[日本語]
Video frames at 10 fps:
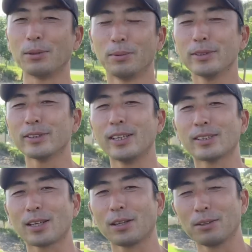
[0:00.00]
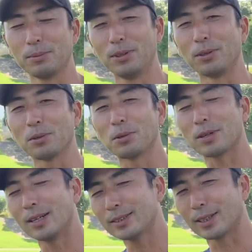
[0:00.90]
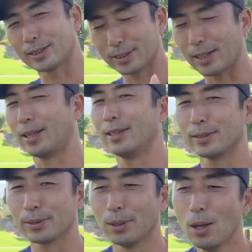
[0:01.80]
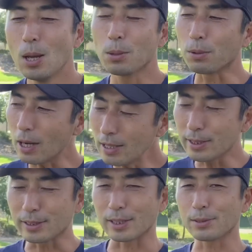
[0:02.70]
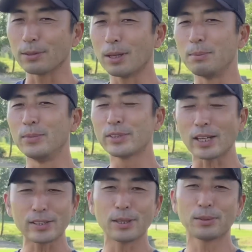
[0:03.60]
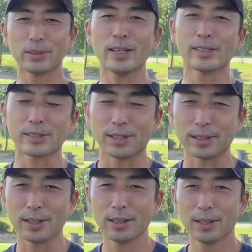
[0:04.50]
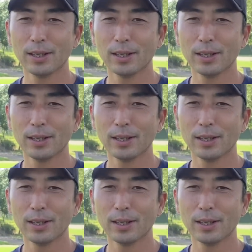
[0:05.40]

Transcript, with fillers: と思うんですけれども、股関節じゃないんですよ。股関節でそんなむちゃくちゃ動かないですからね。